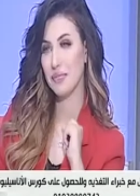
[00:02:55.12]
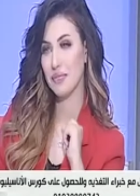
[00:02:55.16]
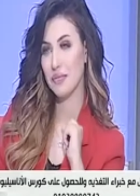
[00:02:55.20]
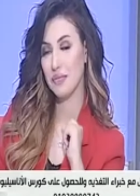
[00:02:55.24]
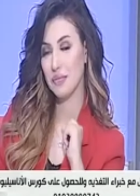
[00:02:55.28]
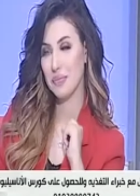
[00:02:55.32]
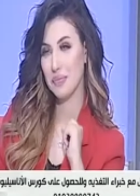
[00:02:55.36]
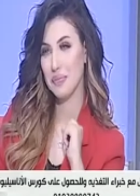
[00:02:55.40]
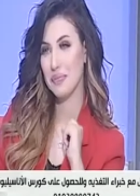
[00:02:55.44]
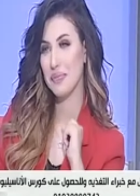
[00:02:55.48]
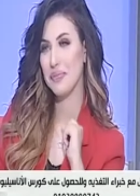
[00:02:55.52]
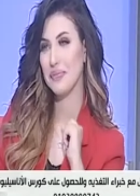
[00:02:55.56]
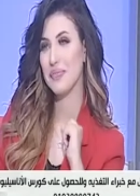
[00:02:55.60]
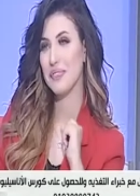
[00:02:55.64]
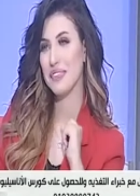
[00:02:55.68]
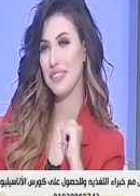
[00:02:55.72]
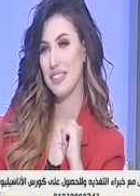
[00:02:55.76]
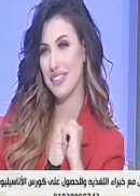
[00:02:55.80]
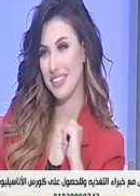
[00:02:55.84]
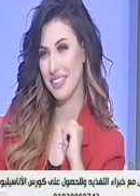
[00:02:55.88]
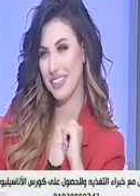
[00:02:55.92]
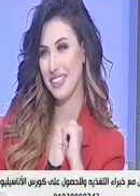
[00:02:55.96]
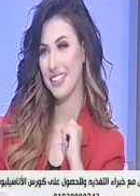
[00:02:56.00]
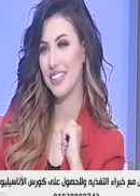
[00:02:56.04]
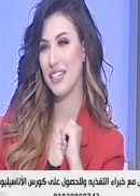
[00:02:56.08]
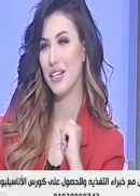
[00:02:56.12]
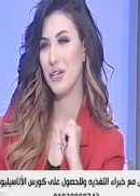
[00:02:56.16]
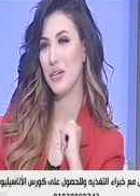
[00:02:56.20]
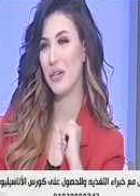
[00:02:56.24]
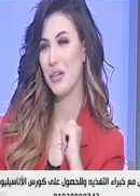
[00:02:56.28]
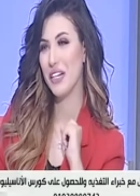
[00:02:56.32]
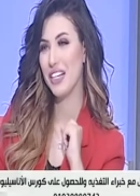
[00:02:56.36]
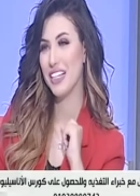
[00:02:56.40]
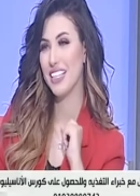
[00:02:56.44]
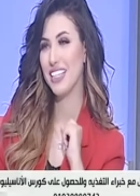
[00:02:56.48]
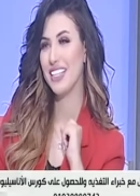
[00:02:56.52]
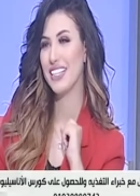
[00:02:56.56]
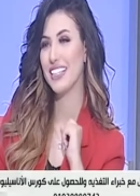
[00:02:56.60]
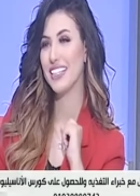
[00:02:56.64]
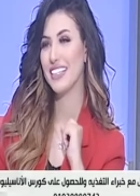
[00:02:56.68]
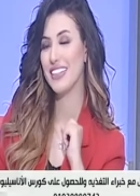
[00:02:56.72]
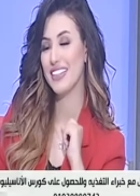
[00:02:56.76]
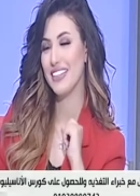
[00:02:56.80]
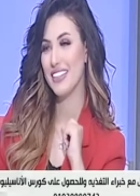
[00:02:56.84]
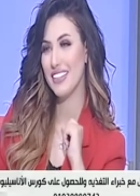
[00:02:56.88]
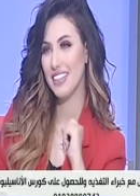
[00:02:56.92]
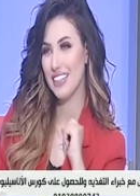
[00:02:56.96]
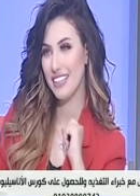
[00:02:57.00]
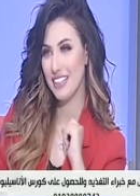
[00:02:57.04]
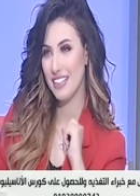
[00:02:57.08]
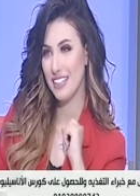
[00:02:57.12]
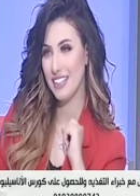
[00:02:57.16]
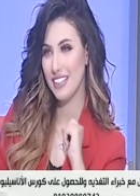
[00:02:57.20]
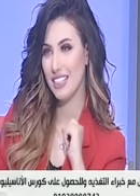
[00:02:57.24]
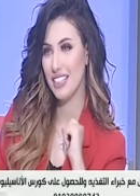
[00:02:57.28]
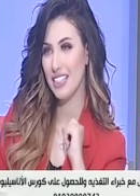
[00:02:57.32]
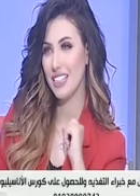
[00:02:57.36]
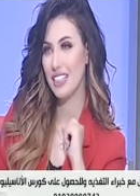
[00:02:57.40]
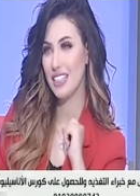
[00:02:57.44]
يعني هجره هجره للدهون لمنطقه